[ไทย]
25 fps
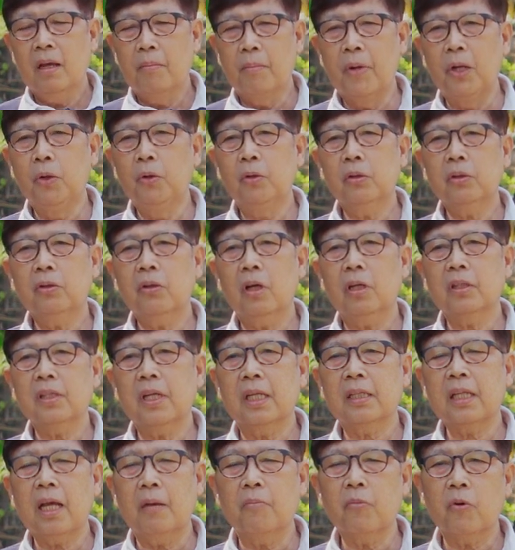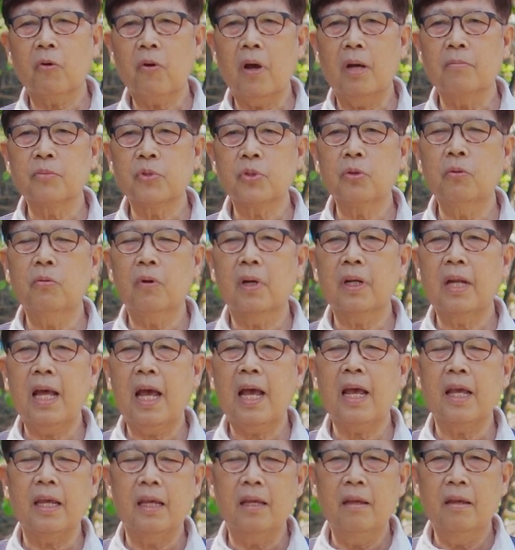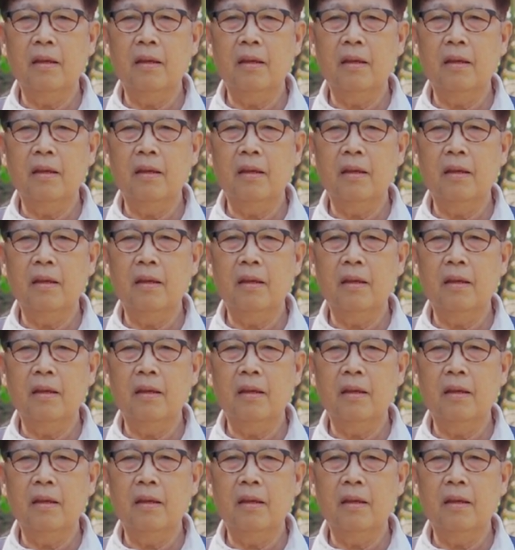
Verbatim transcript: มนุษย์ก็จะทำความชั่วได้